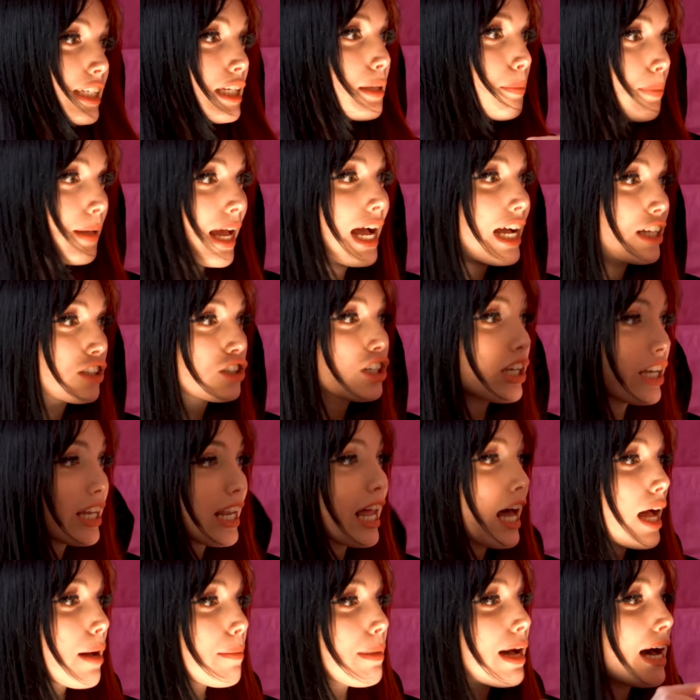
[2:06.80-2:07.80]
Ti piace
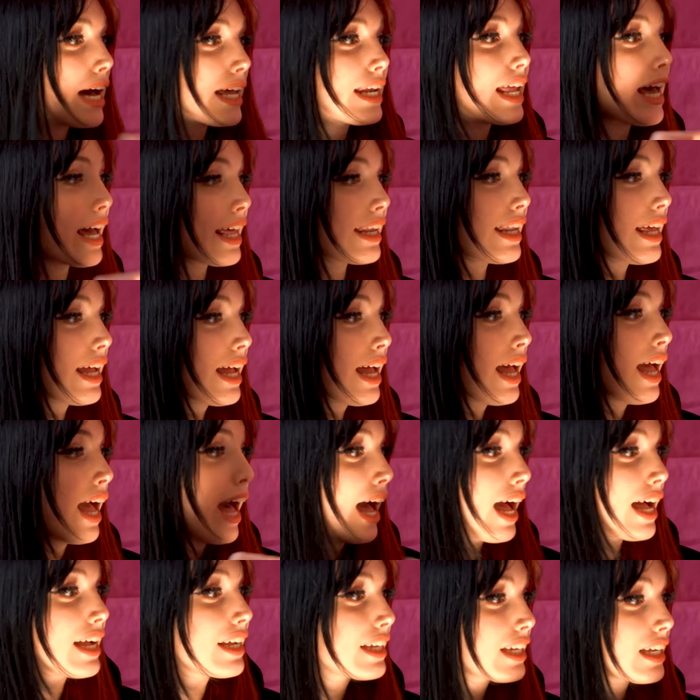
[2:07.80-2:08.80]
la banana?
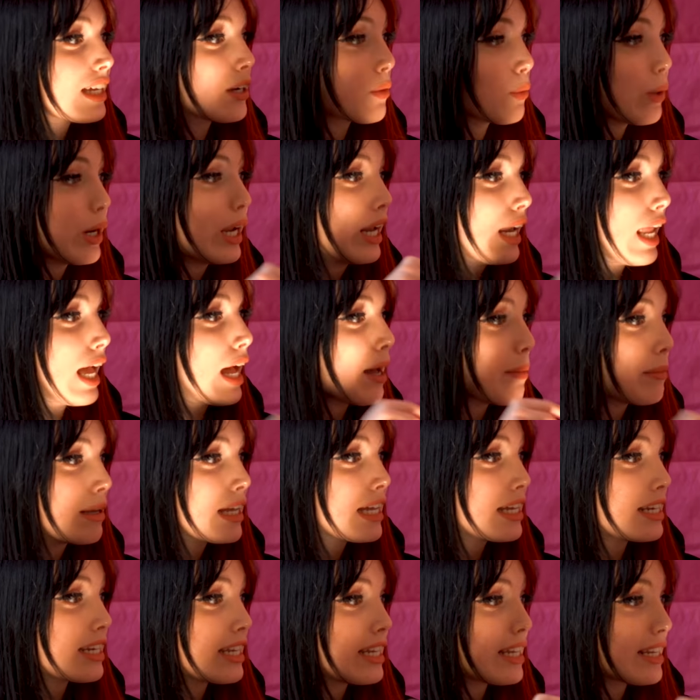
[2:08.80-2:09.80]
Anche quella
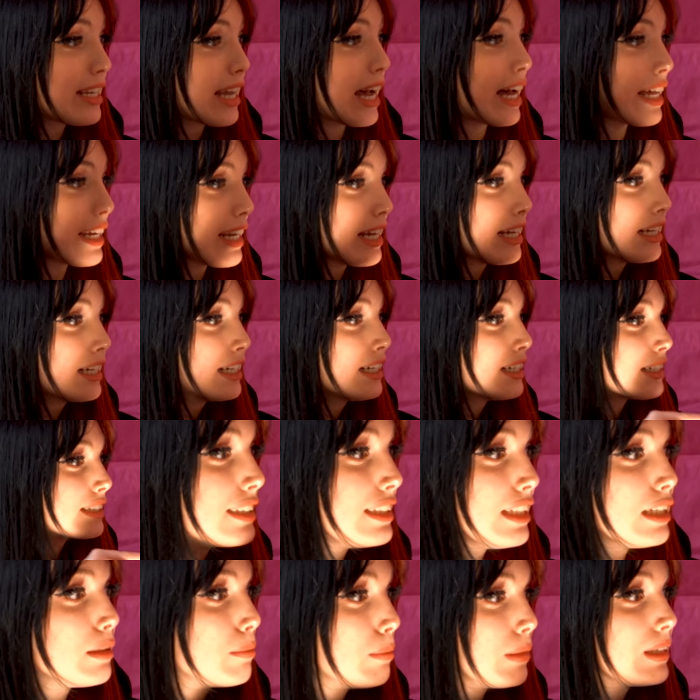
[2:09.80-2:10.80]
americana?
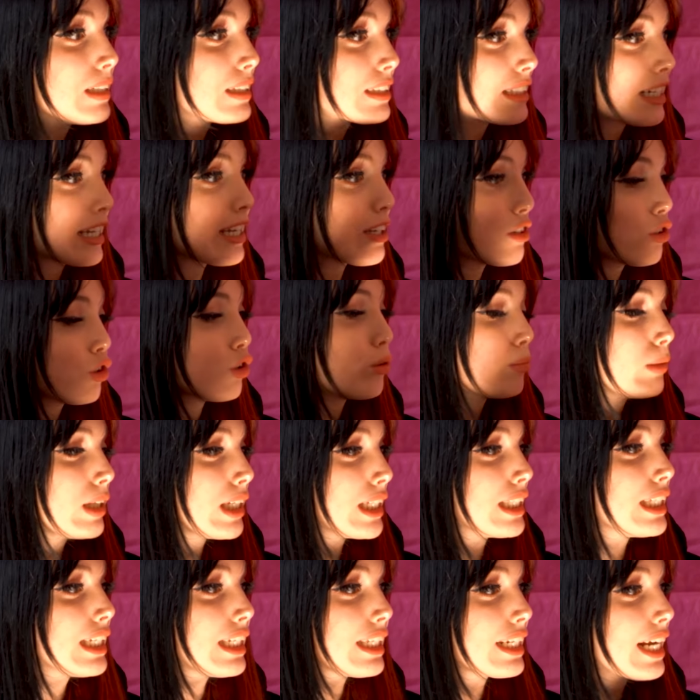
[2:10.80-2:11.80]
Dimmi tre
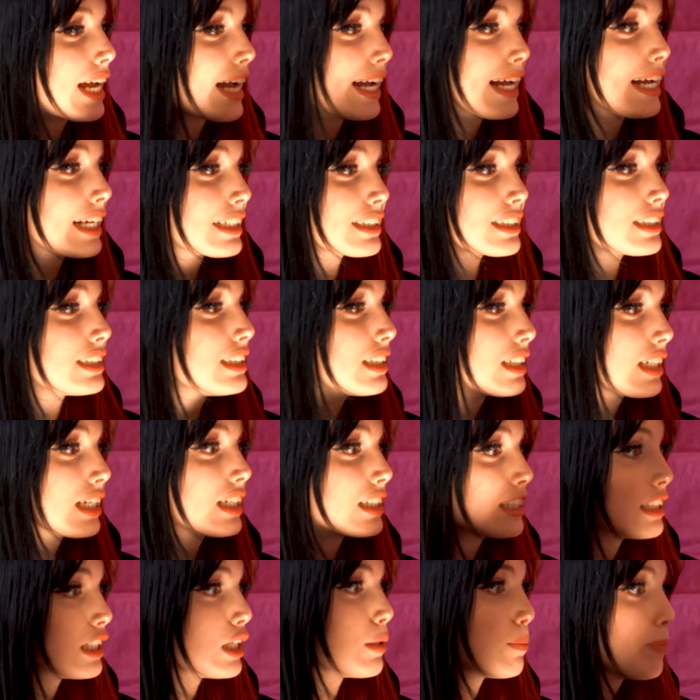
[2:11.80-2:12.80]
nomi di ragazzi
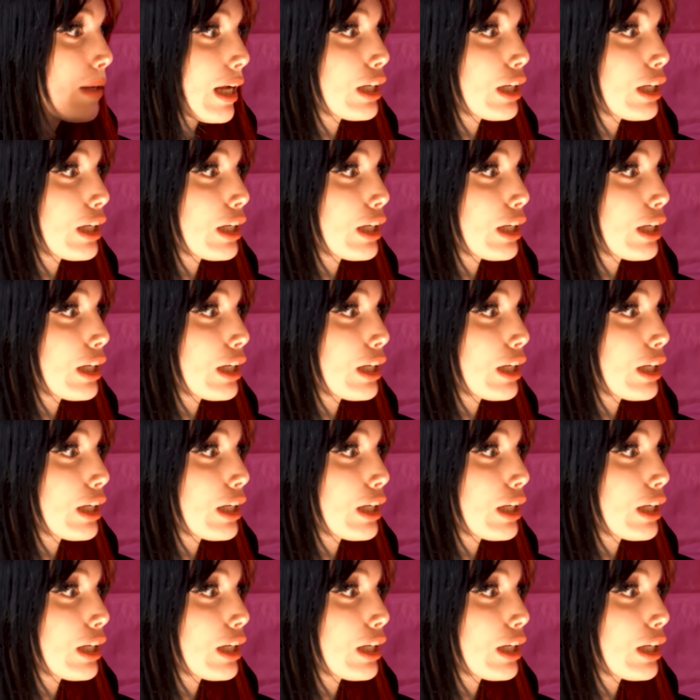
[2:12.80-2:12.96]
che ti